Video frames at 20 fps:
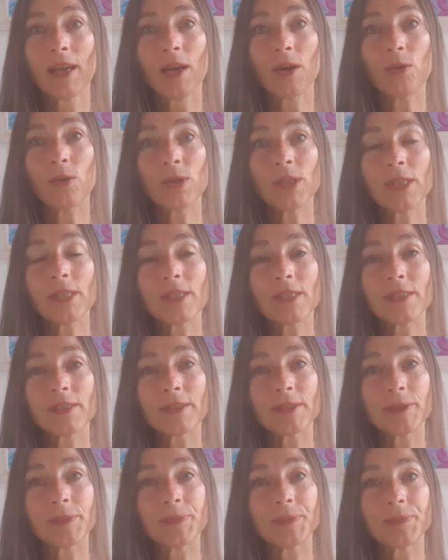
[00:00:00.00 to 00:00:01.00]
Und
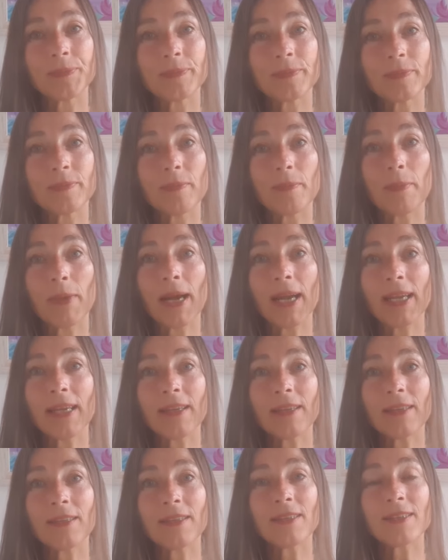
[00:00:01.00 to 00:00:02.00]
ähm,
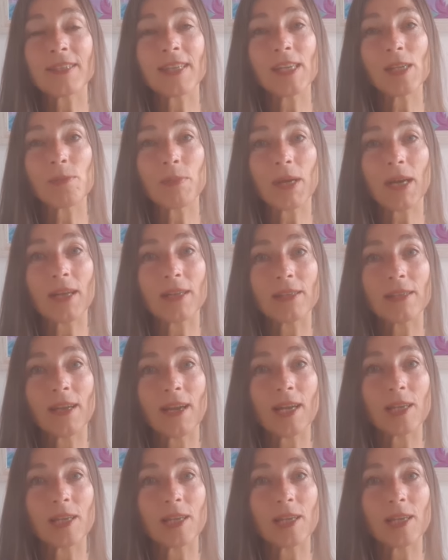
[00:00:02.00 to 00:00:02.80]
mein Seelenpartner